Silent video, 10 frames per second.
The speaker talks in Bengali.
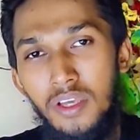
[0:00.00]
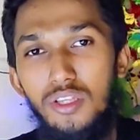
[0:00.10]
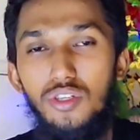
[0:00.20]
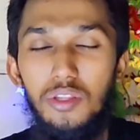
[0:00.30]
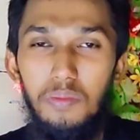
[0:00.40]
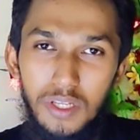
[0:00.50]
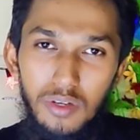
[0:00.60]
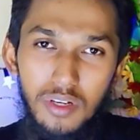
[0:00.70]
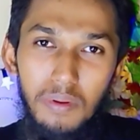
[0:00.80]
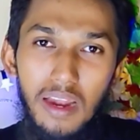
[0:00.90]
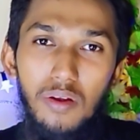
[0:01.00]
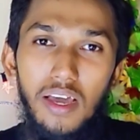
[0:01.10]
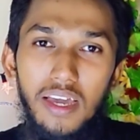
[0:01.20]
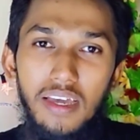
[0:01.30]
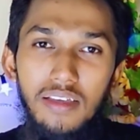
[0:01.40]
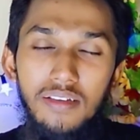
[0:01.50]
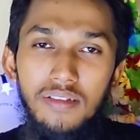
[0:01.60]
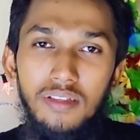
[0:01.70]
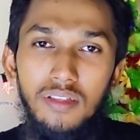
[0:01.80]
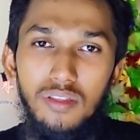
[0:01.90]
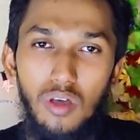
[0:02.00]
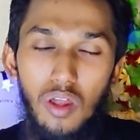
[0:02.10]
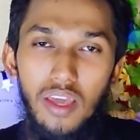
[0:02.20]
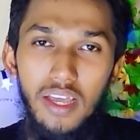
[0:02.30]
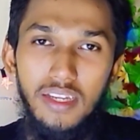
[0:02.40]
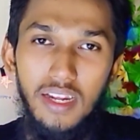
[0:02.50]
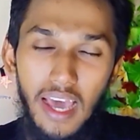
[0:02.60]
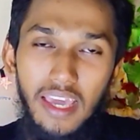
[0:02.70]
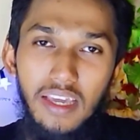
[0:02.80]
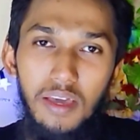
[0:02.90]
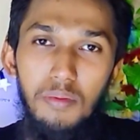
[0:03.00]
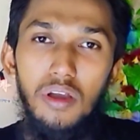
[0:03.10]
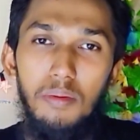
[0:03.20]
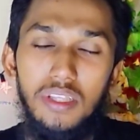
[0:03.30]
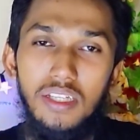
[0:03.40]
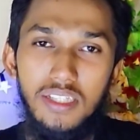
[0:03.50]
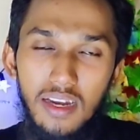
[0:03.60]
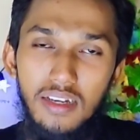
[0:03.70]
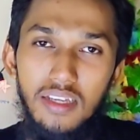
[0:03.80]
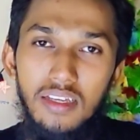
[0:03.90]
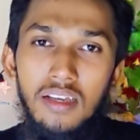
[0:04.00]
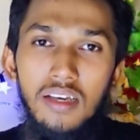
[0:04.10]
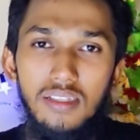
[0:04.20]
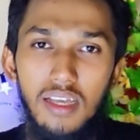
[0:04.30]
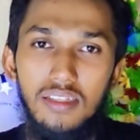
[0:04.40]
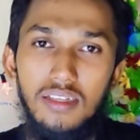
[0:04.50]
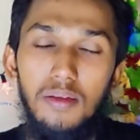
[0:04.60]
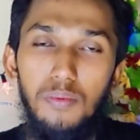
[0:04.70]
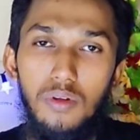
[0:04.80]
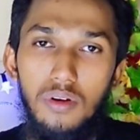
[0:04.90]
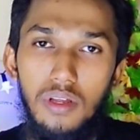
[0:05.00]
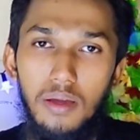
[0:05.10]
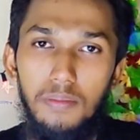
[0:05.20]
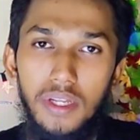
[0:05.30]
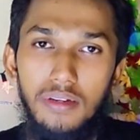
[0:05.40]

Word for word: যদি ভিডিওটি ভালো লাগে তাহলে একটি লাইক এবং আমাদের চ্যানেলটি সাবস্ক্রাইব করে রাখবেন